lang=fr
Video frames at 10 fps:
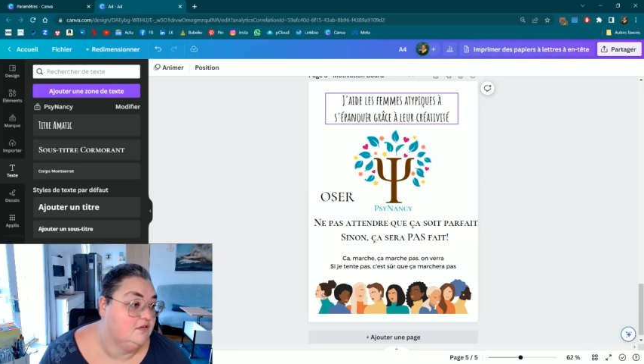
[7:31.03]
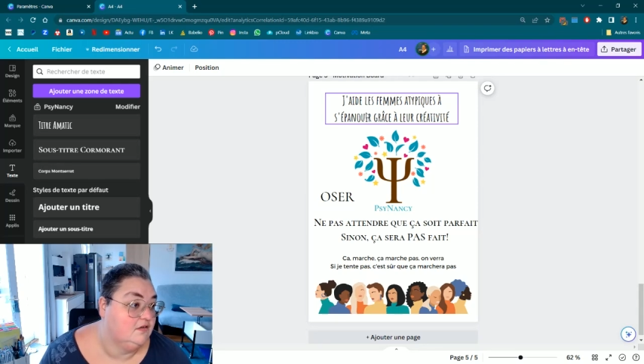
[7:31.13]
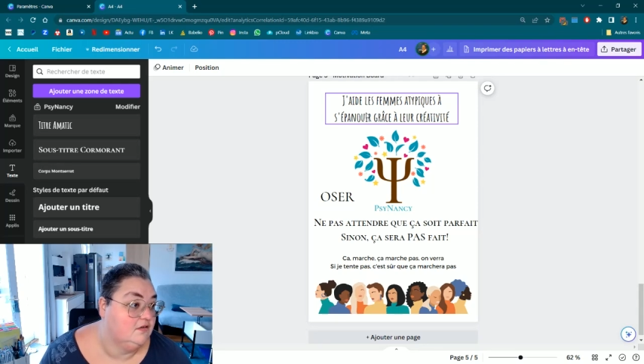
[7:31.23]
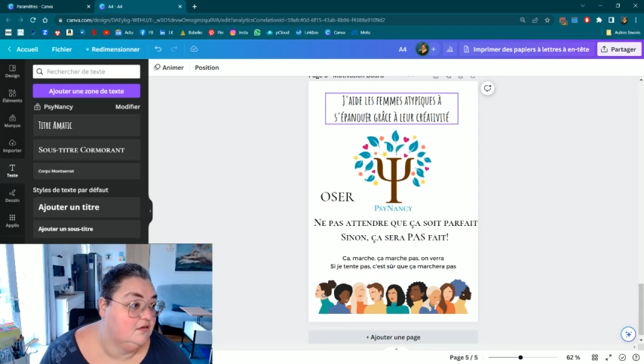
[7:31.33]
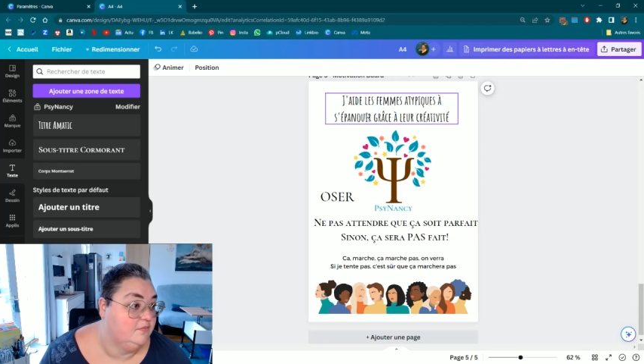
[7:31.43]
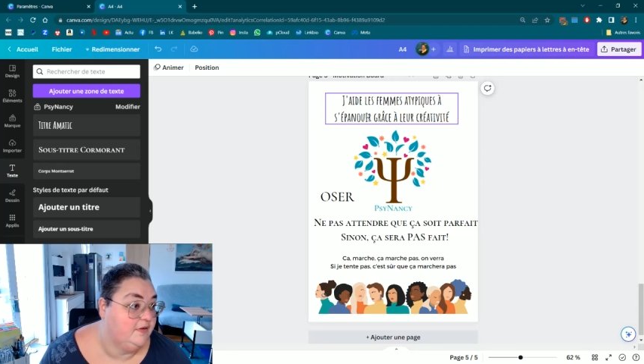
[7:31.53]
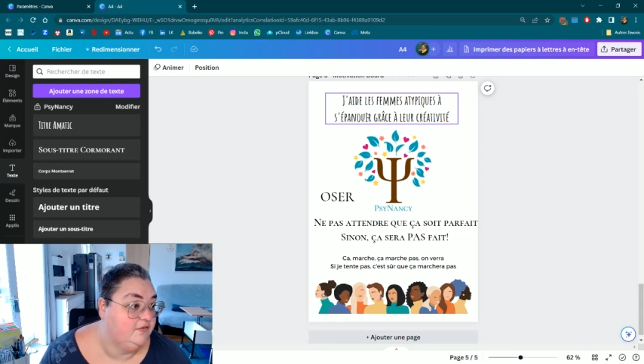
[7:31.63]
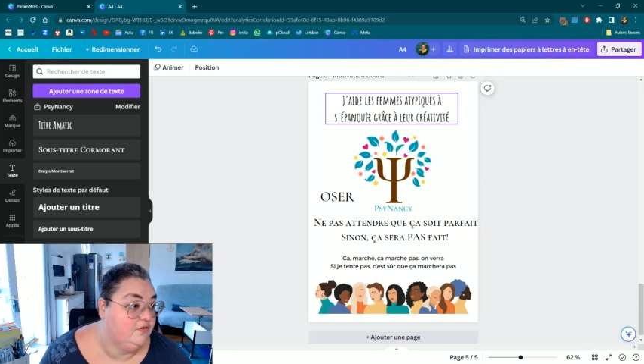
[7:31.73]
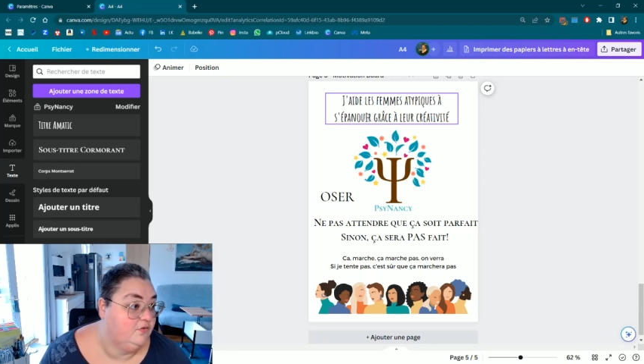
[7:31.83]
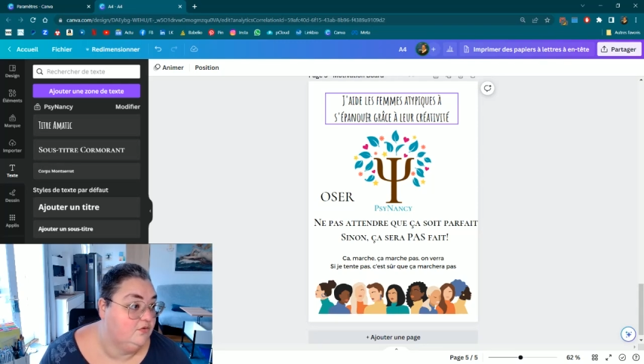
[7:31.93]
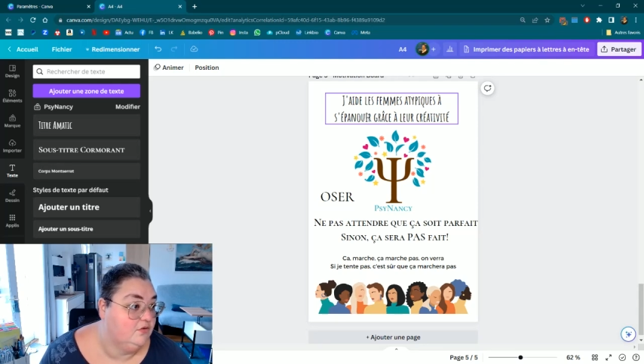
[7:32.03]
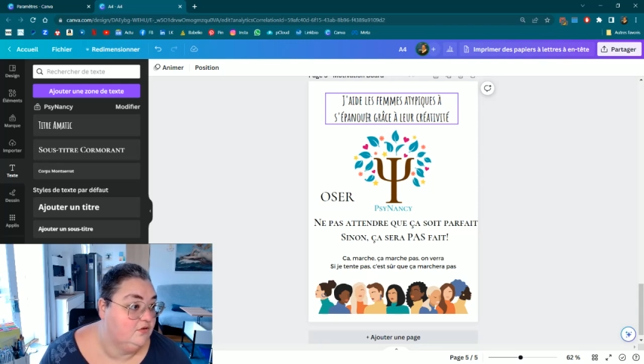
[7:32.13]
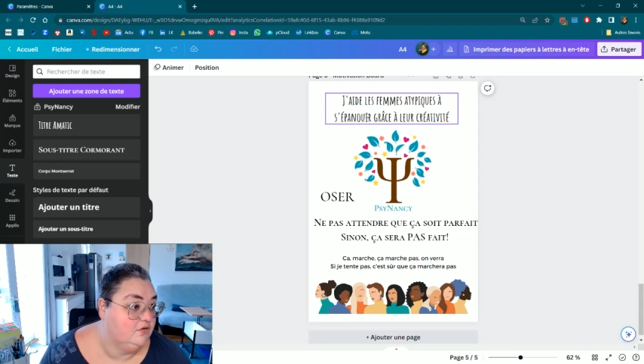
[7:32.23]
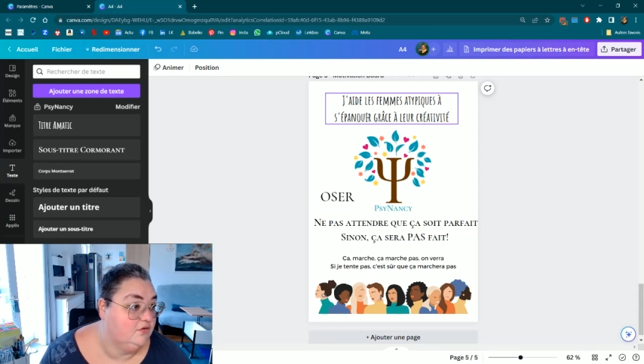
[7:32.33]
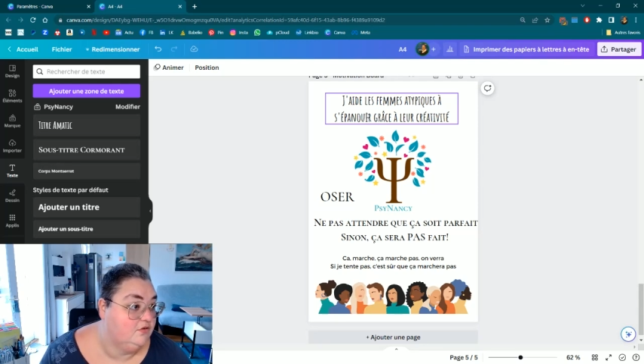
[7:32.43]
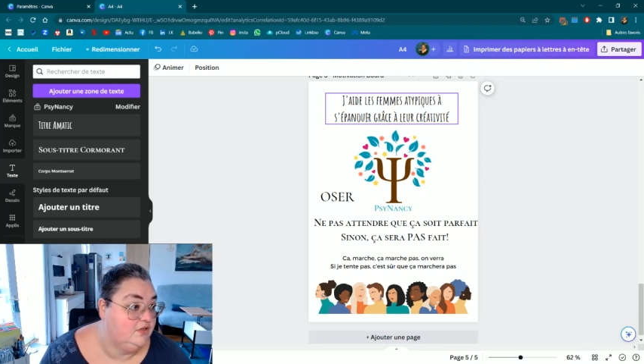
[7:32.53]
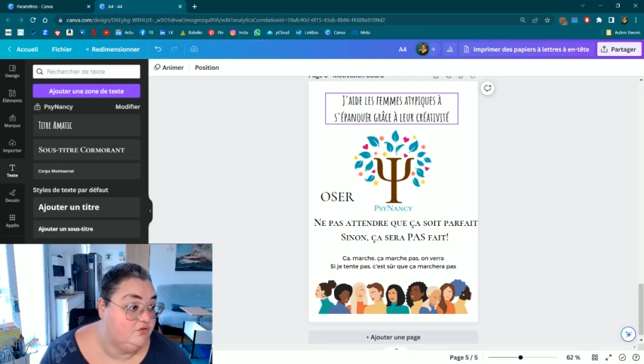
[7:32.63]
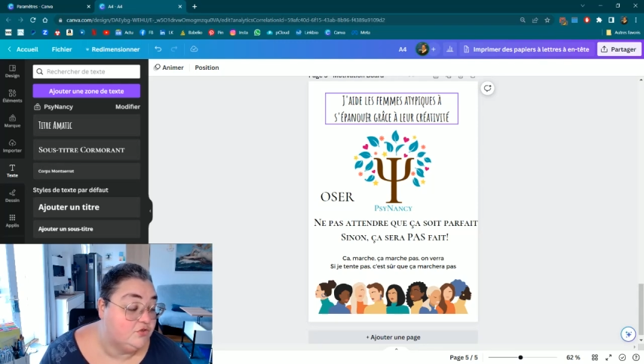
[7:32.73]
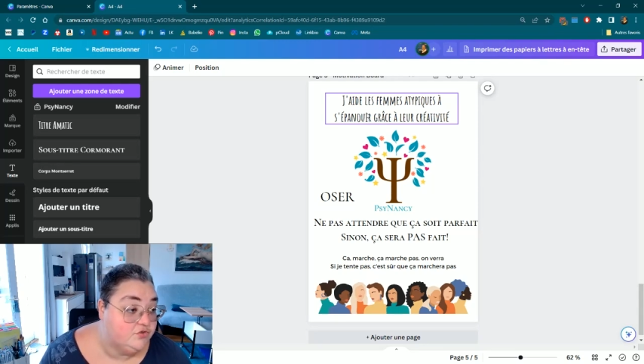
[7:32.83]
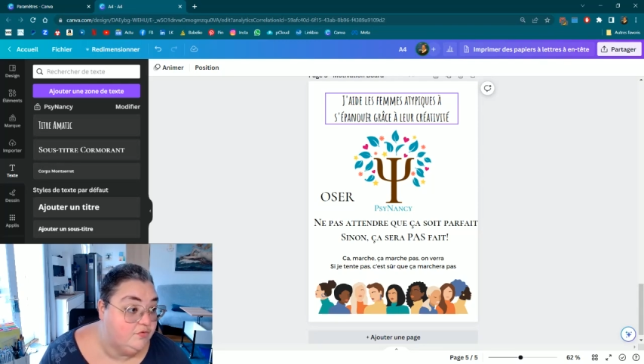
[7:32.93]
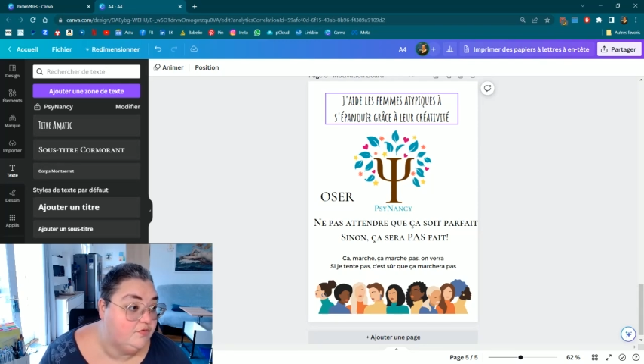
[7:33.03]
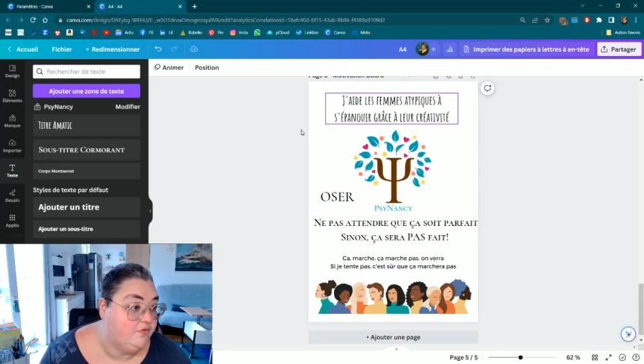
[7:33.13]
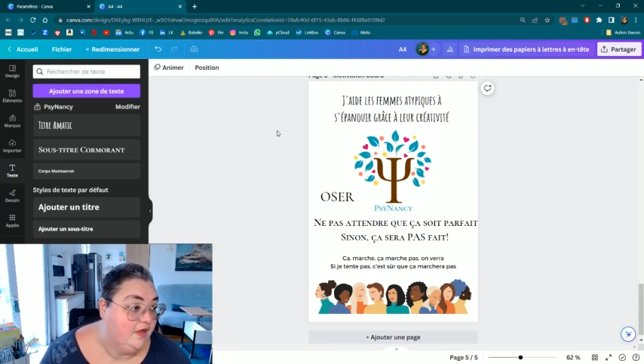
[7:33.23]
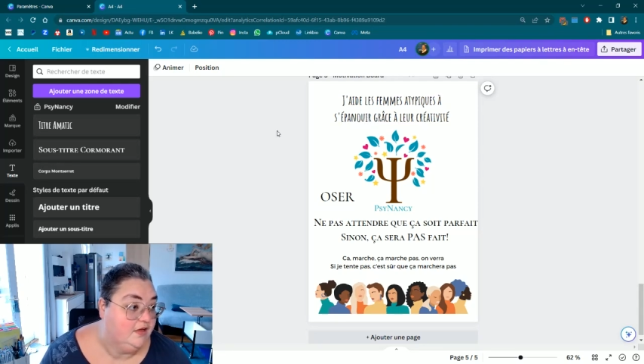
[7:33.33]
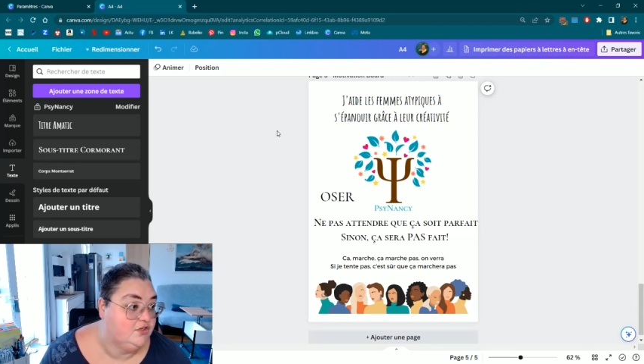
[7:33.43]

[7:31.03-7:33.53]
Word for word: euh, parce que est euh, et ce que je veux faire.